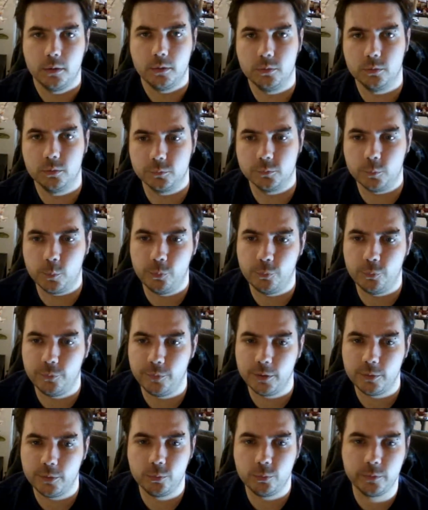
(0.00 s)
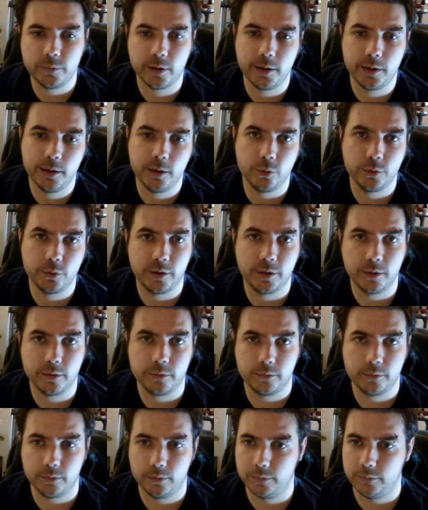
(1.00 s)
Donc vous pouvez tous aller le
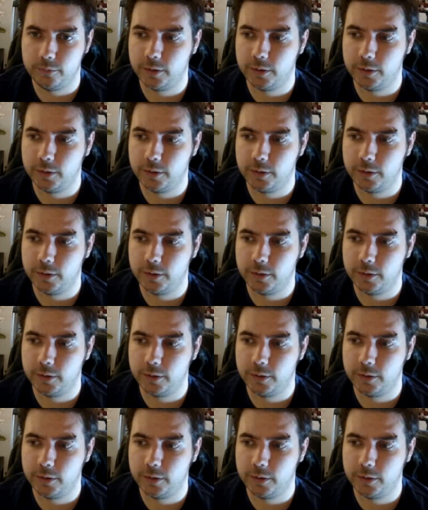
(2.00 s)
15